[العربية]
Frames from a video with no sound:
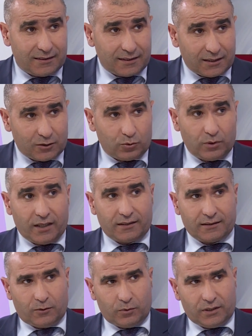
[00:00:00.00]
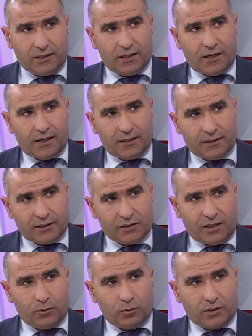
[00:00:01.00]
تكتلات قوية
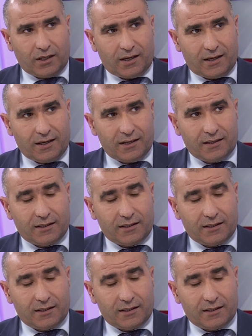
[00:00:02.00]
يجعلك آه،